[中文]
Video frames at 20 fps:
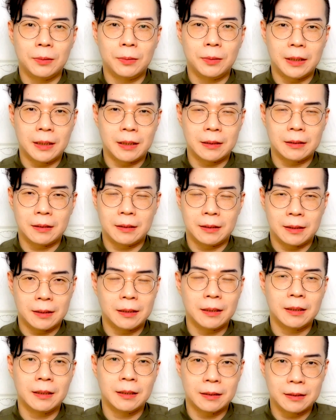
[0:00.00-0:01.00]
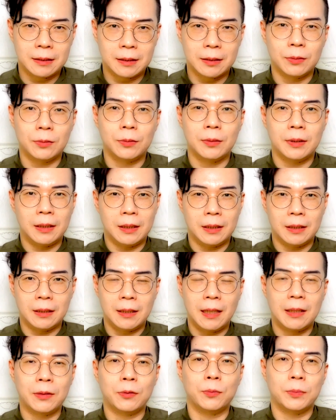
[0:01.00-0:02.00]
会让这些客人对你的
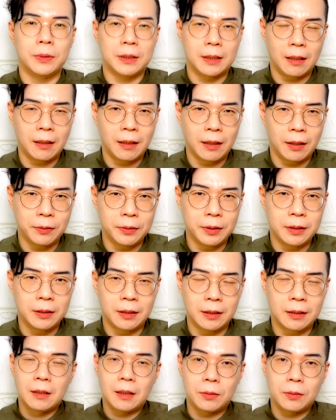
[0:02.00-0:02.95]
态度比较好一点。